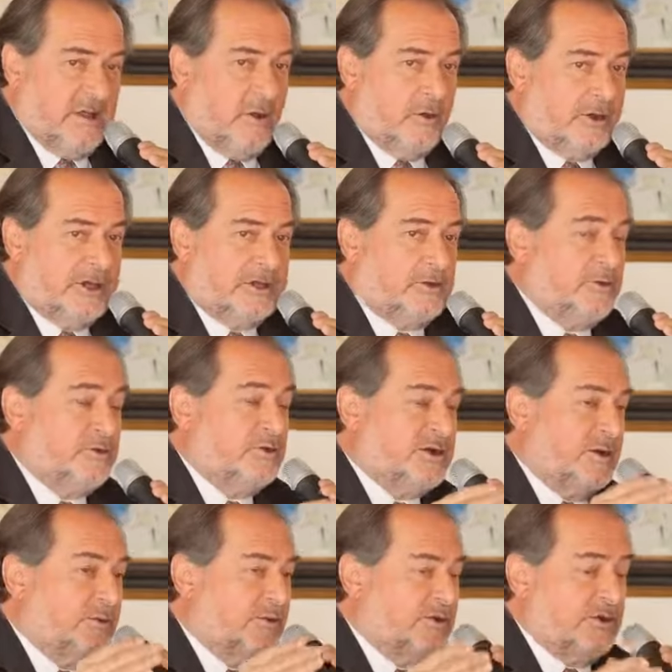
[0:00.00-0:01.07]
On est de
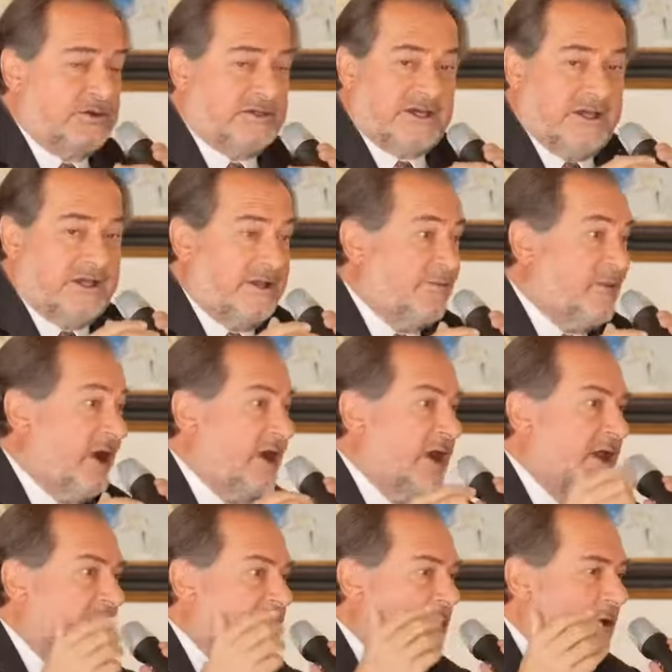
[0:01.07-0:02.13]
plus en plus concerné par
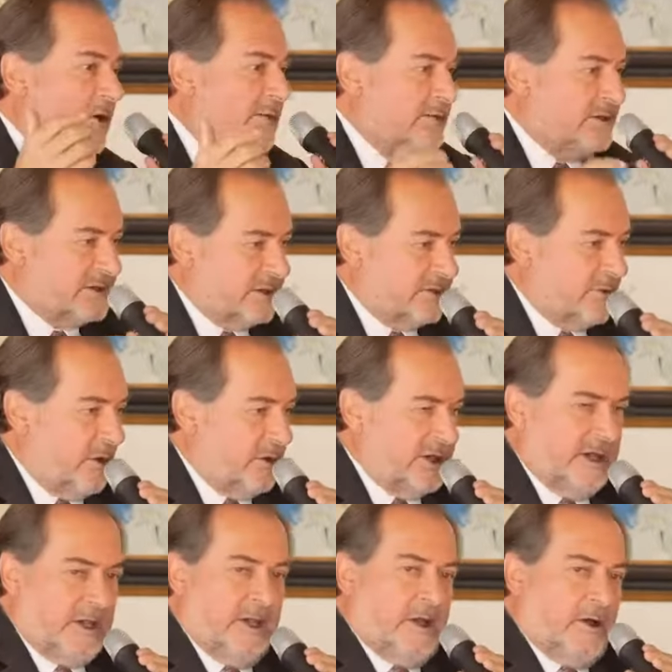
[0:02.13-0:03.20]
l'alcool, puisque on,
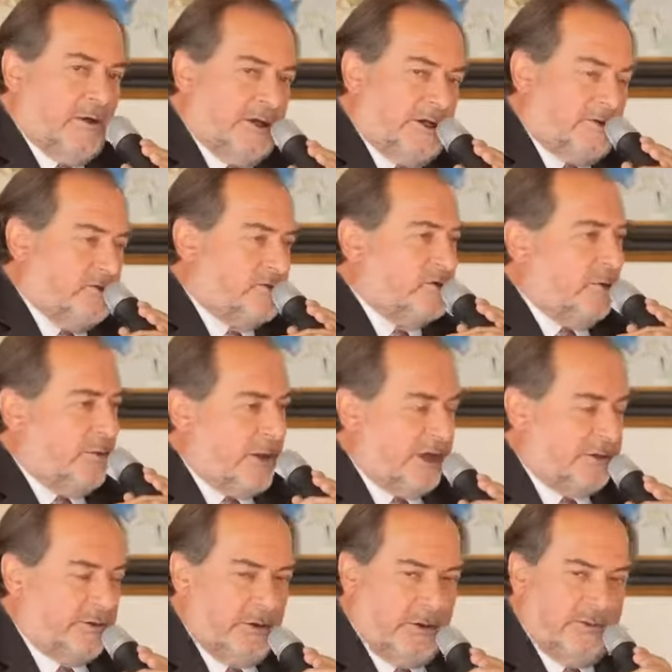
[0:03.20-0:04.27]
est, on est toujours
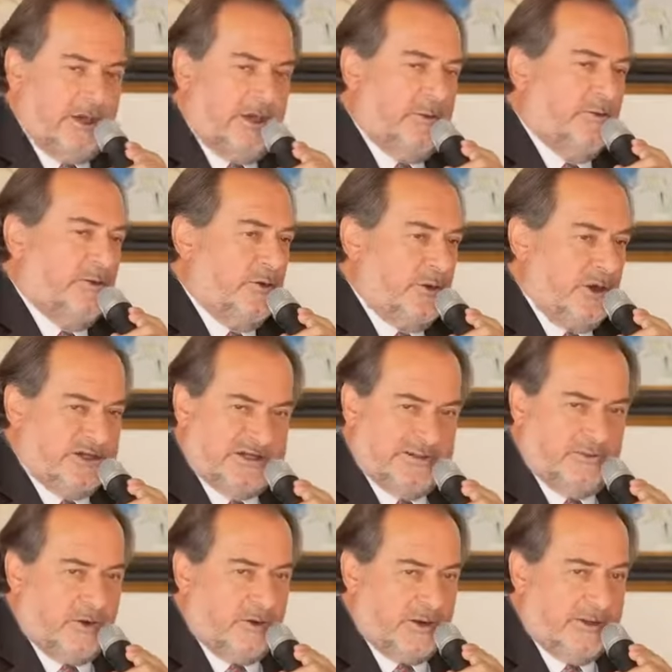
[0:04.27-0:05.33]
perturbé un peu par
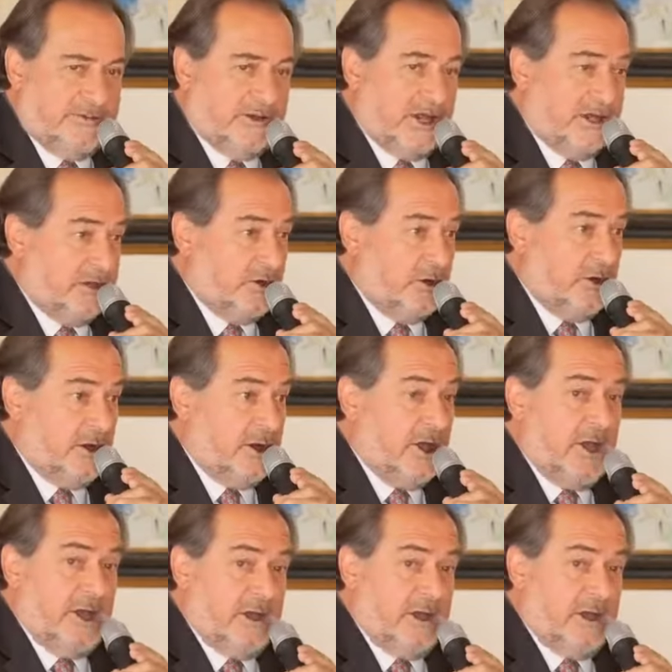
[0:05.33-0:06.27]
ces problèmes d'alcool.